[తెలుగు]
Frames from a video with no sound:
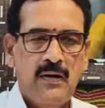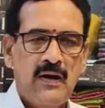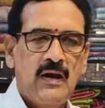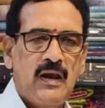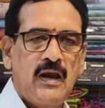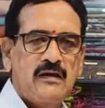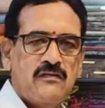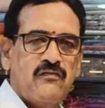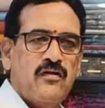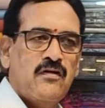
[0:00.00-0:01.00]
మరిన్ని
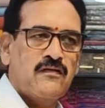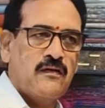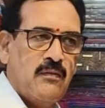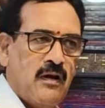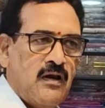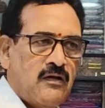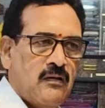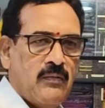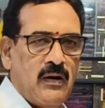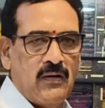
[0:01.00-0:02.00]
లేటెస్ట్ వీడియోస్కి మా
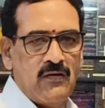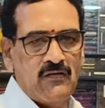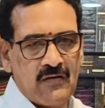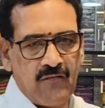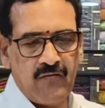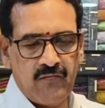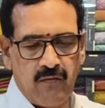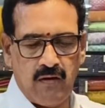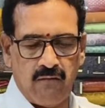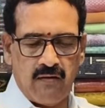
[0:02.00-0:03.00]
లేటే మా ఇన్స్టా పేజ్
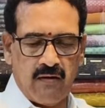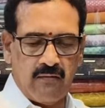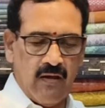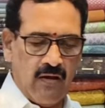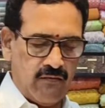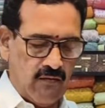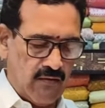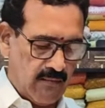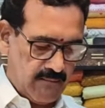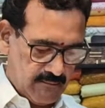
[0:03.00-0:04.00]
ఫాలో అవ్వండి థ్యాంక్ యూ
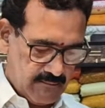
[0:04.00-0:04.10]
అండి